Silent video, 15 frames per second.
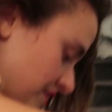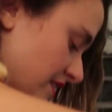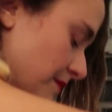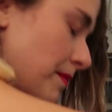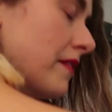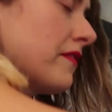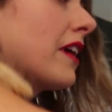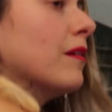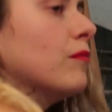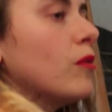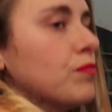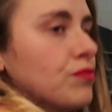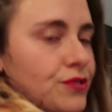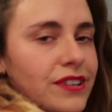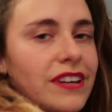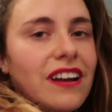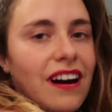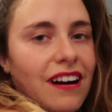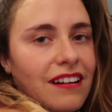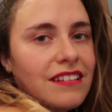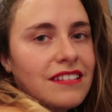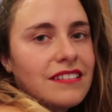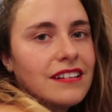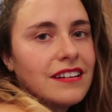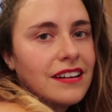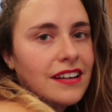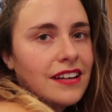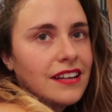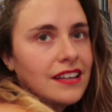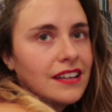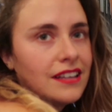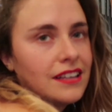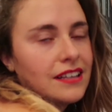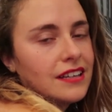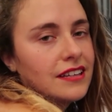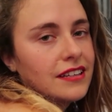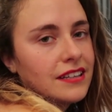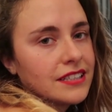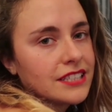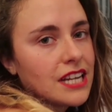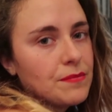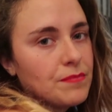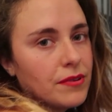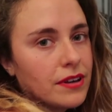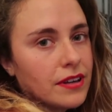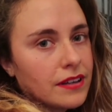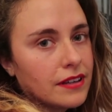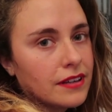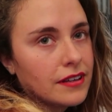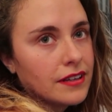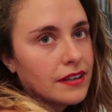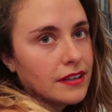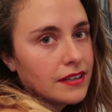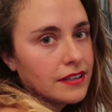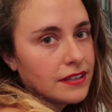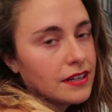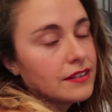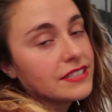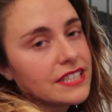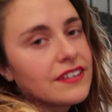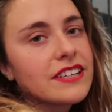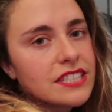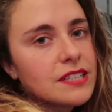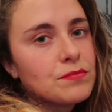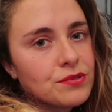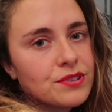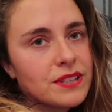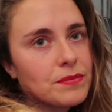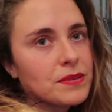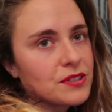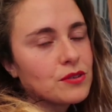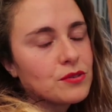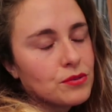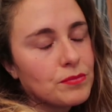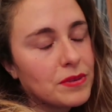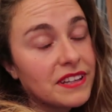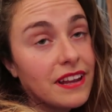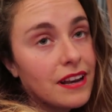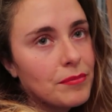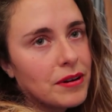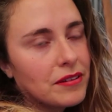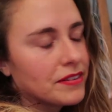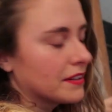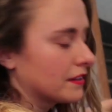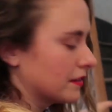mais je t'ai pas vraiment poussé là. Mais tu m'as poussé. Tout le long, tu m'as poussé. Ah c'est vrai, je t'ai poussé parce que tu pédales pas.